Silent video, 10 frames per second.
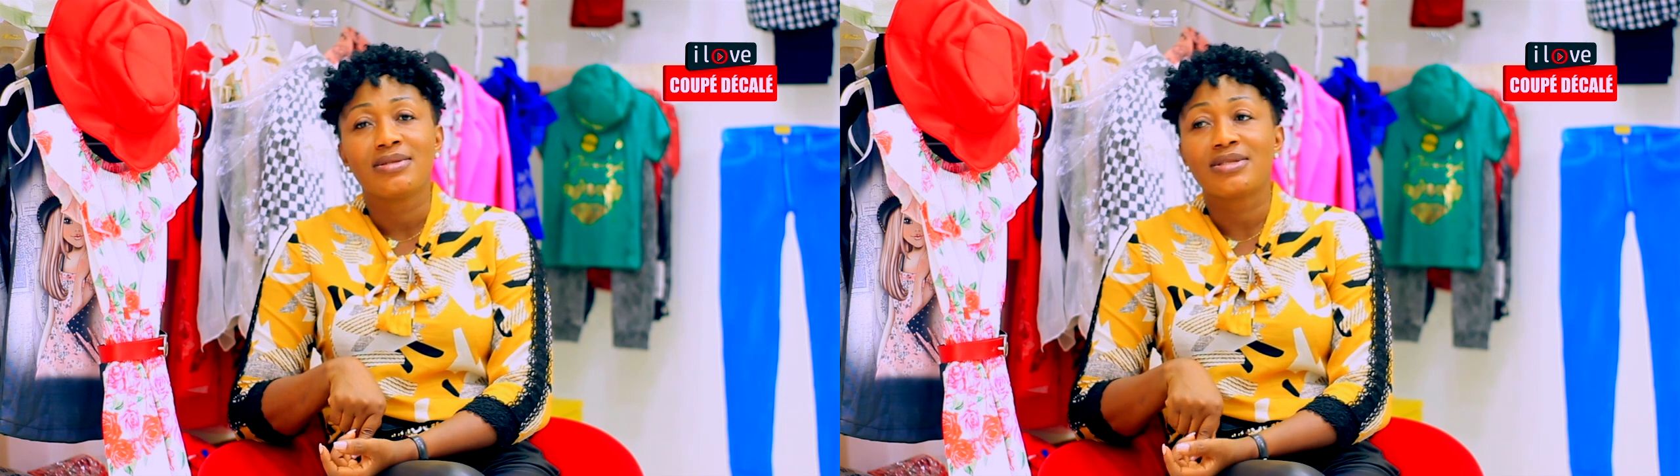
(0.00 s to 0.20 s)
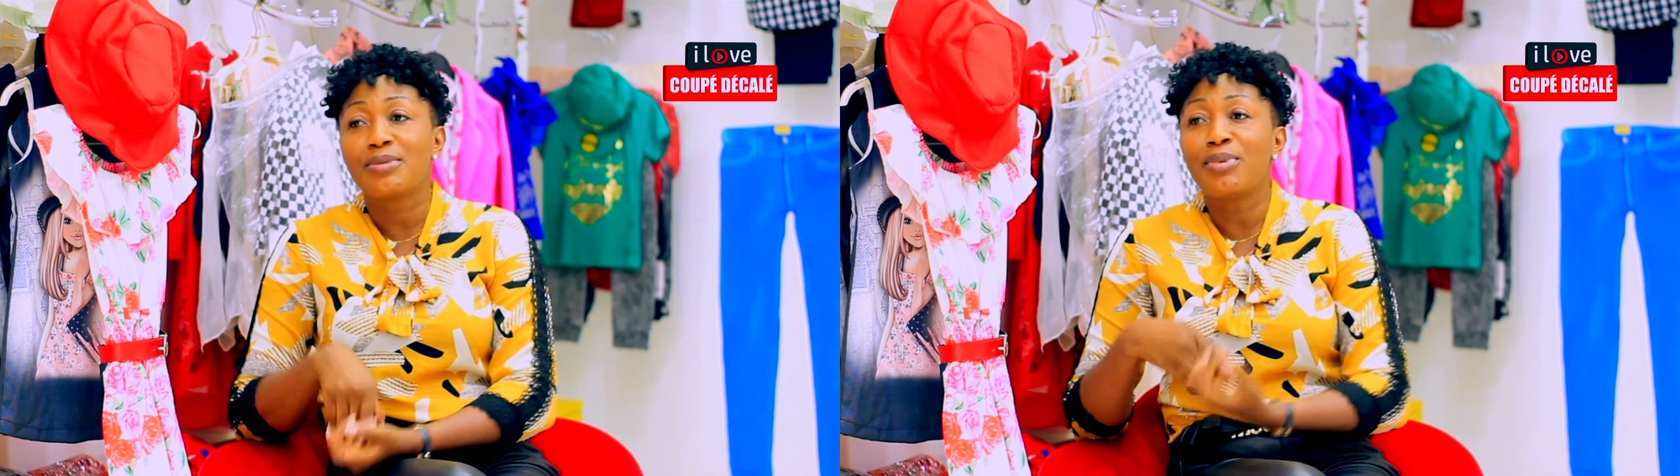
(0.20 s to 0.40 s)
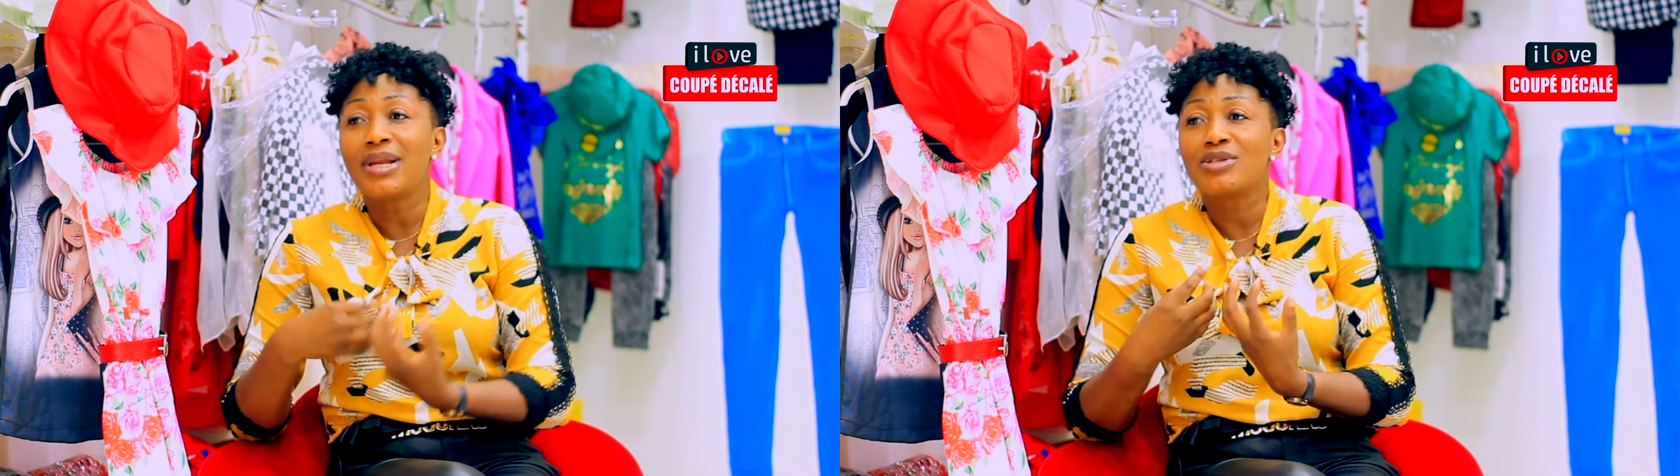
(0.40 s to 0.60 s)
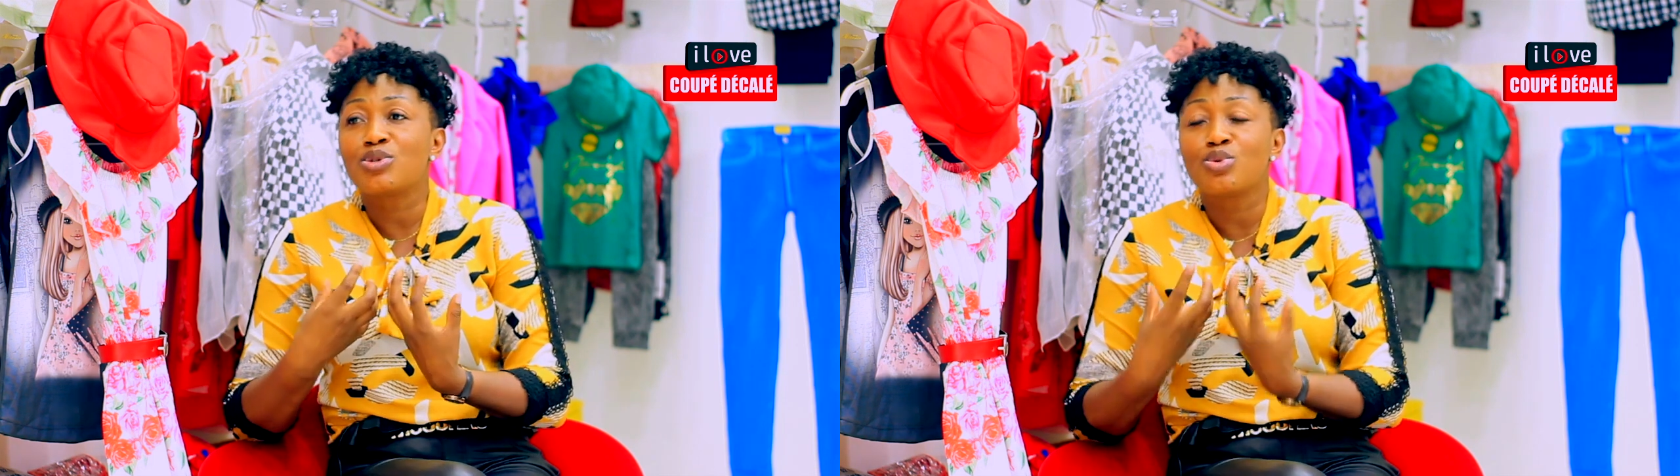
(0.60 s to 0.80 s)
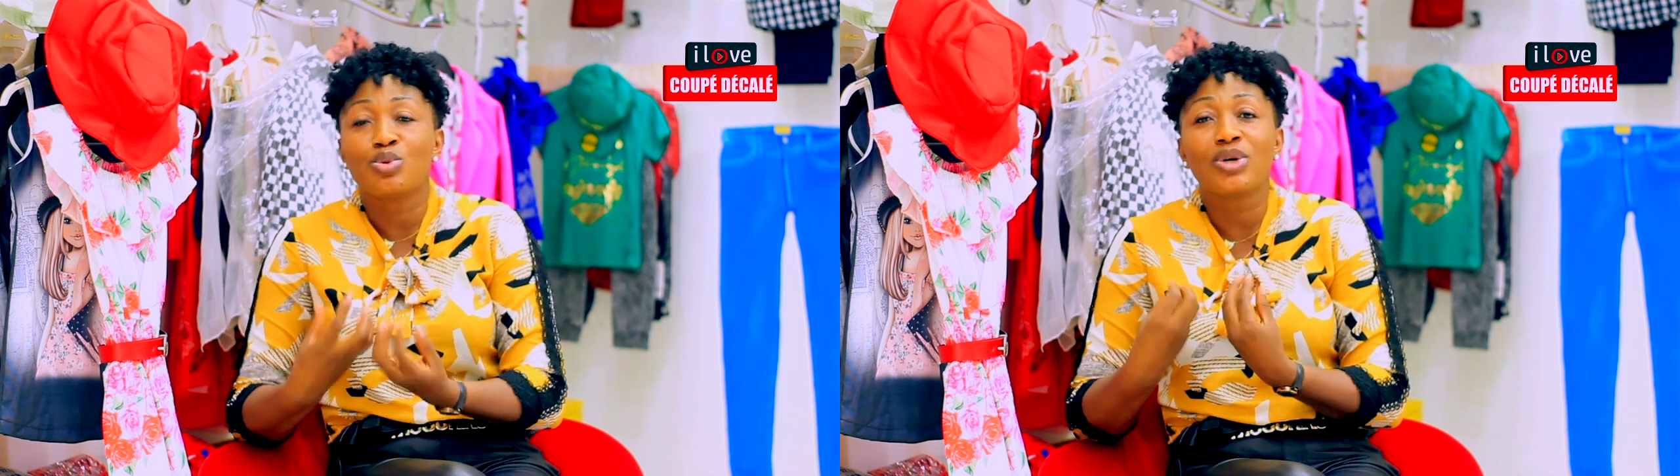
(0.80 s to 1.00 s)
C'est pas la
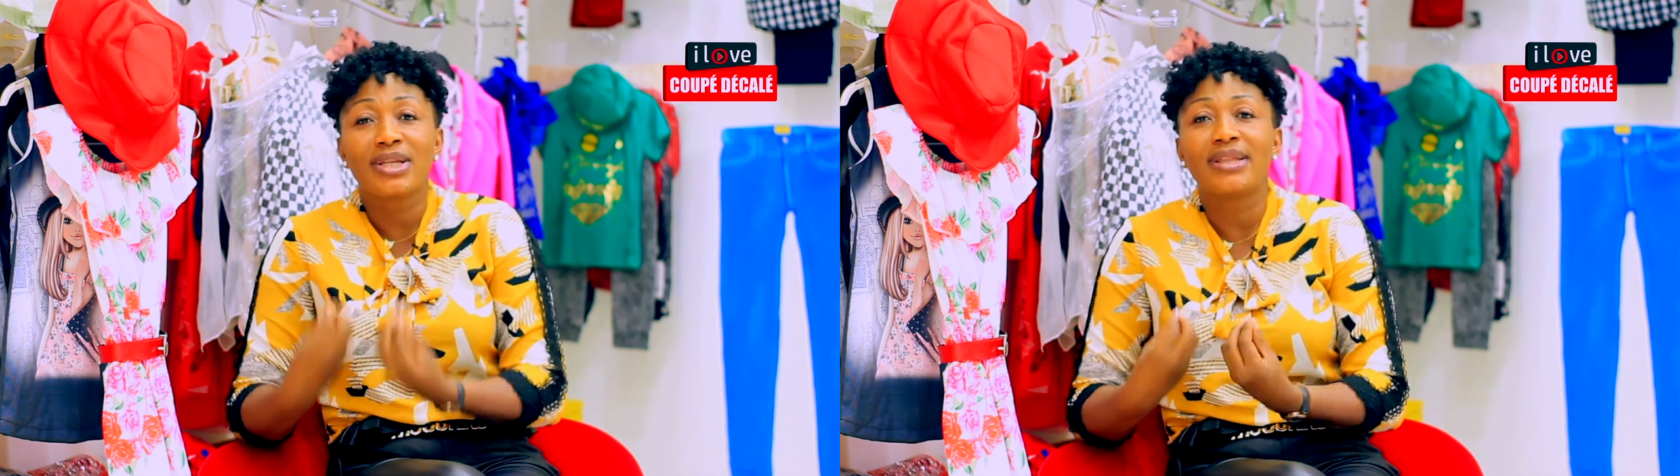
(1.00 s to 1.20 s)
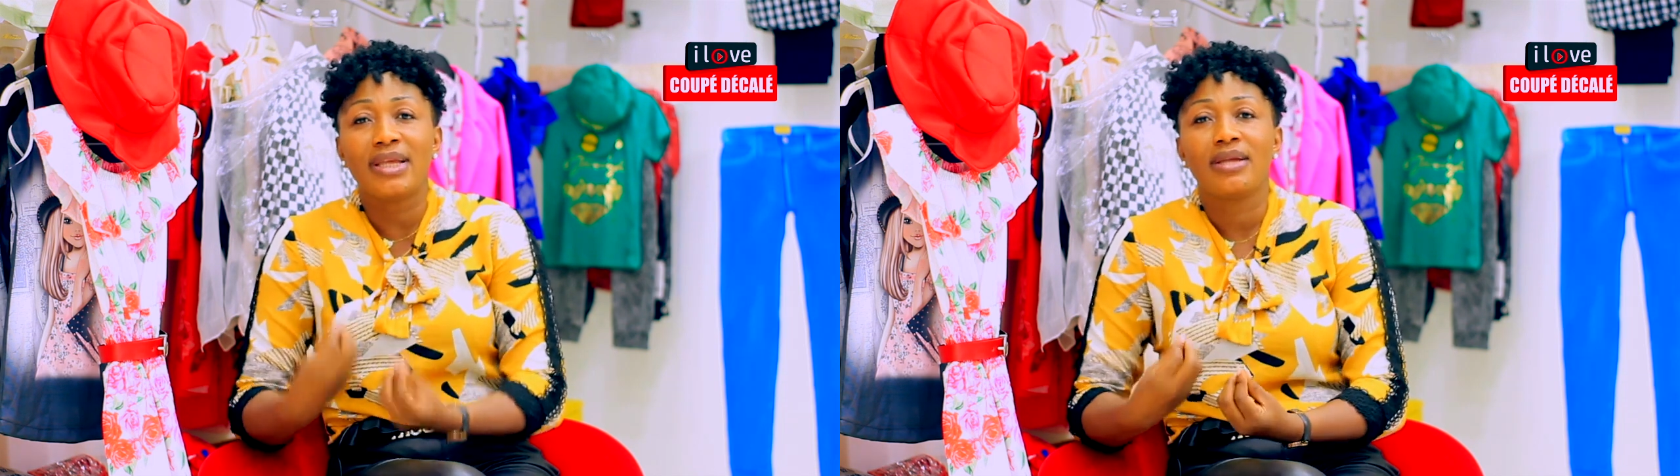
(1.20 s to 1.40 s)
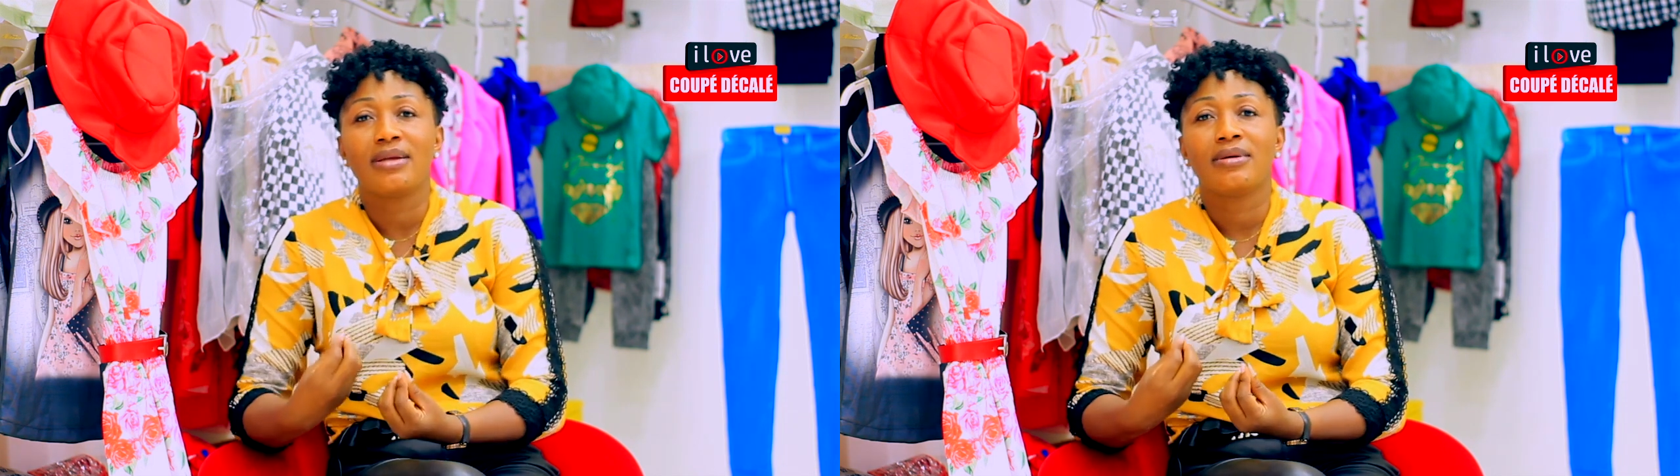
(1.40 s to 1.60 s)
sonorité.